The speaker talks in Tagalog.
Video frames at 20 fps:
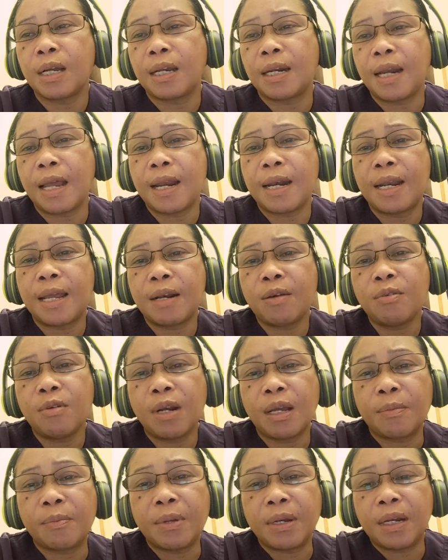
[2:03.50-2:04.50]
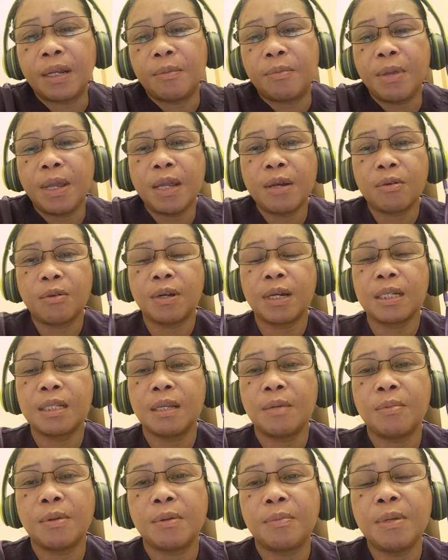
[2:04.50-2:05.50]
Naglalaro lang, binibiro.
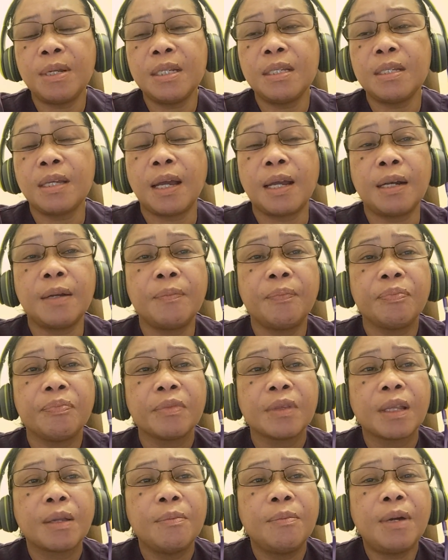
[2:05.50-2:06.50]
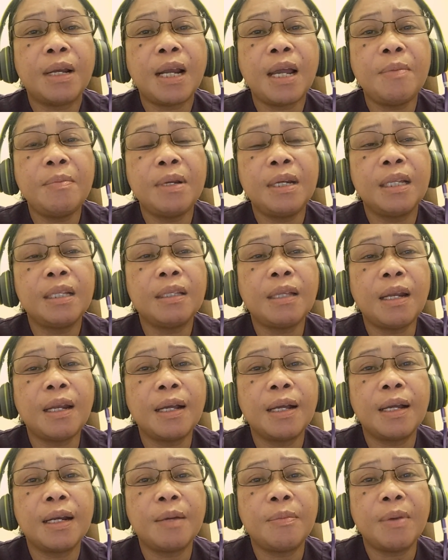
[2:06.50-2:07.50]
Kasi pag minsan, marami din
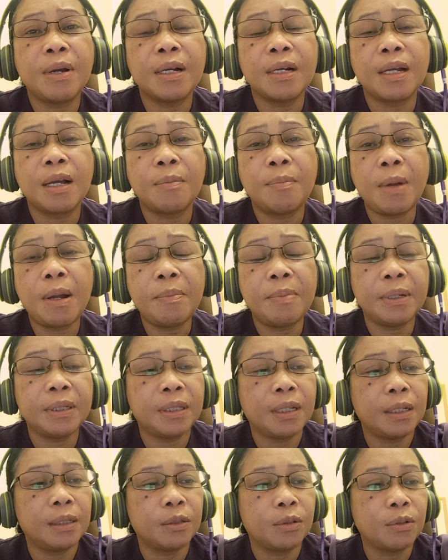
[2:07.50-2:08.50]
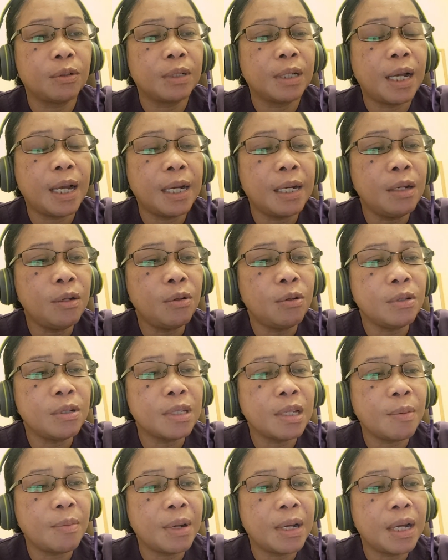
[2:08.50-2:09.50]
talaga namang nagpapatato na andoon
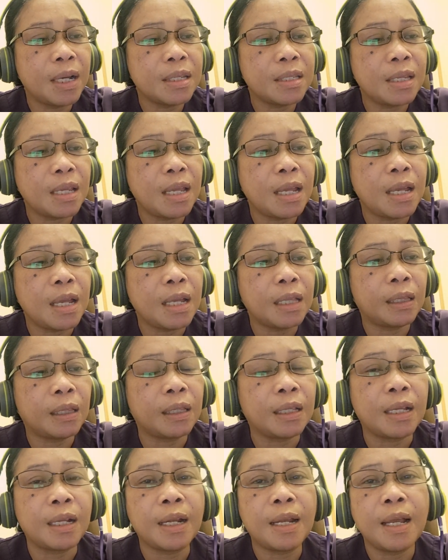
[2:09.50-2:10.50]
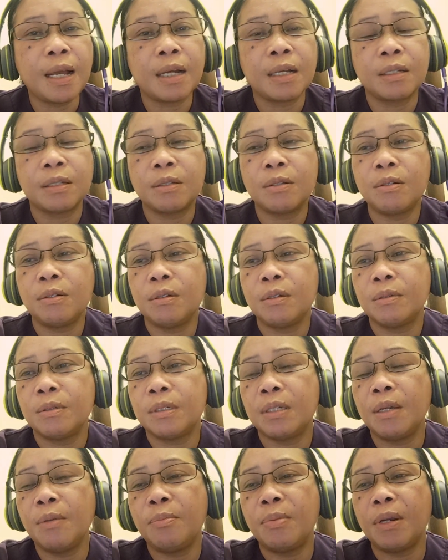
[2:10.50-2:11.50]
sa mga singit nila. So,
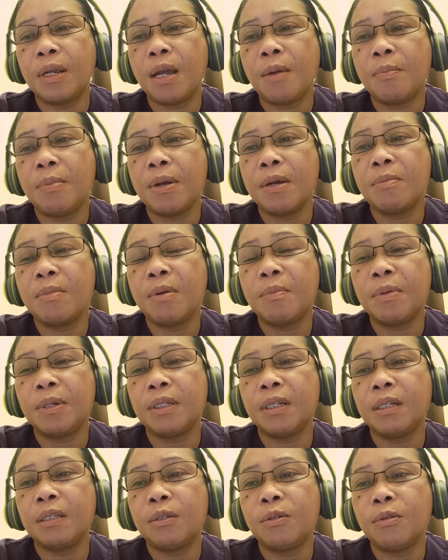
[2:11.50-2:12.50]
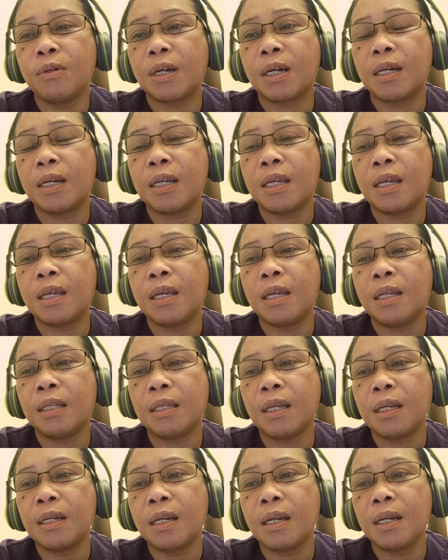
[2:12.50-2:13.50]
siyempre, kapag magpatato ka,
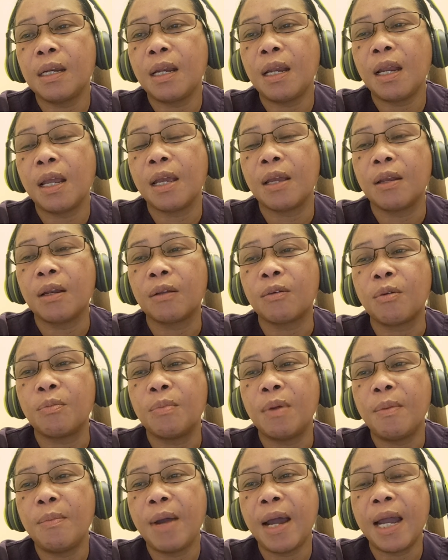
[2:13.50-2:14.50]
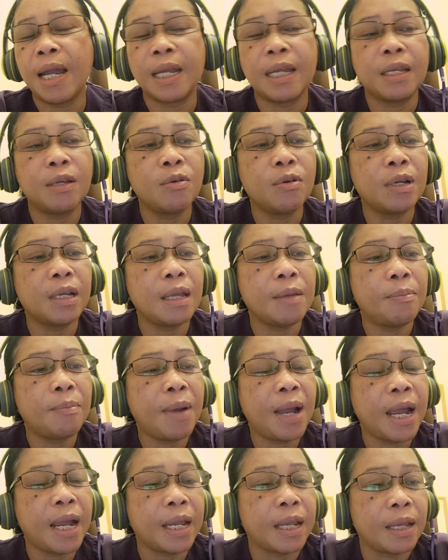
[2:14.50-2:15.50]
nakikita na nila, eh, kung babae, yung
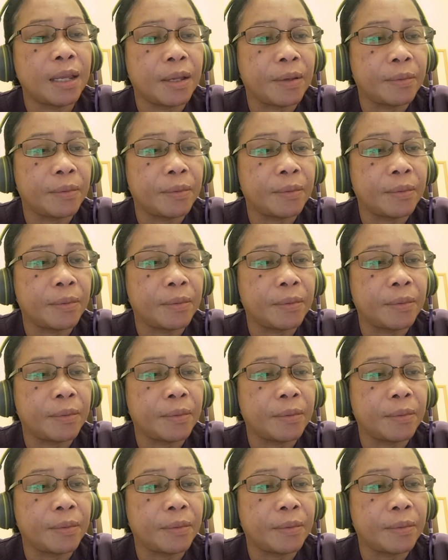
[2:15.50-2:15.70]
kipay.